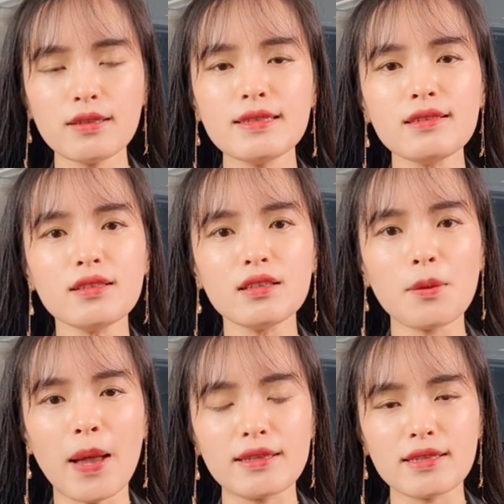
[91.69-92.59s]
今天
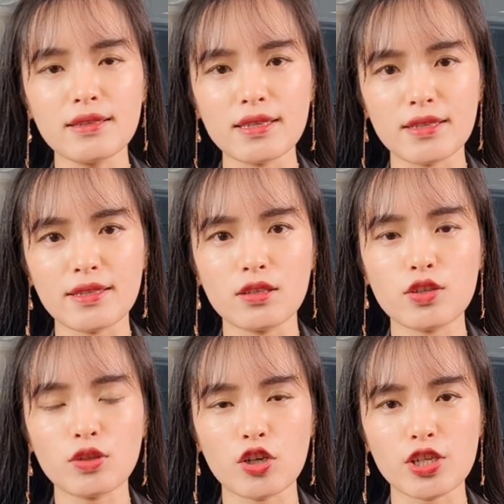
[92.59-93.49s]
的盘前解析
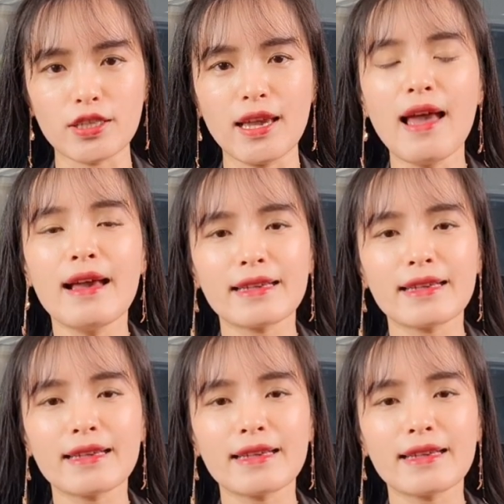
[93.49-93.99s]
就到这里，